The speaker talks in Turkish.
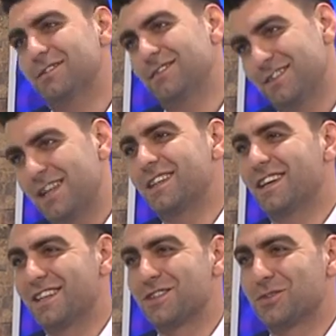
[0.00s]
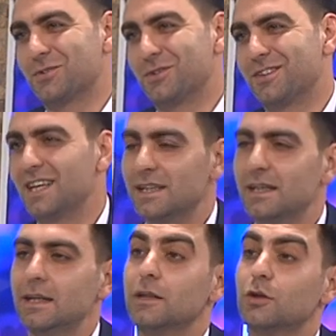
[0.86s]
sahtekara çıkıyor. Kötü ya
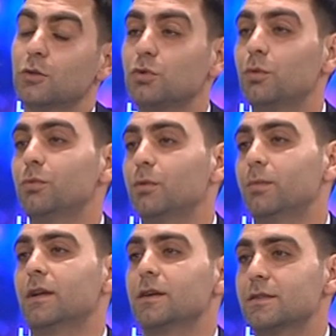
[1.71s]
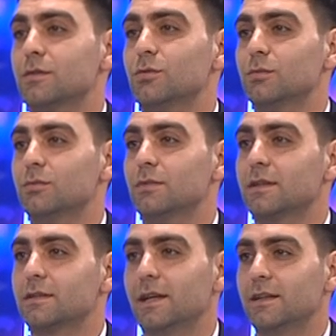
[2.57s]
da çıkıyor. ya çok büyük para kazanıyor
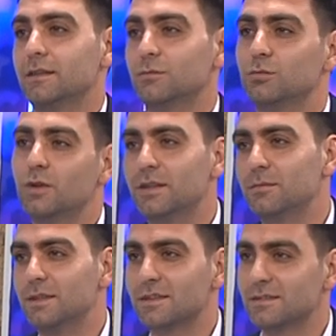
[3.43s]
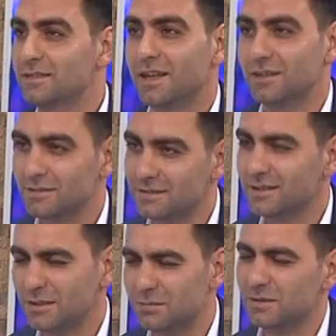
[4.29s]
bunlar. Yani bu adamlar yani
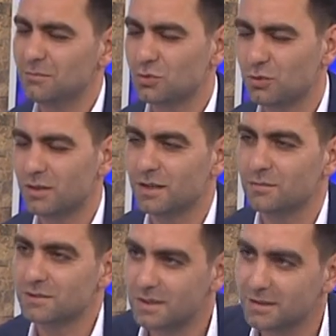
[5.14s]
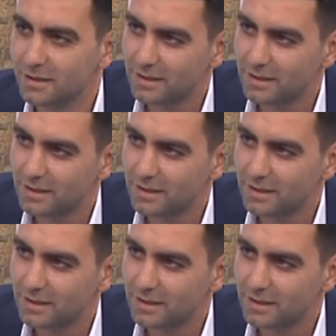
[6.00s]
gibi birçok arkamızdan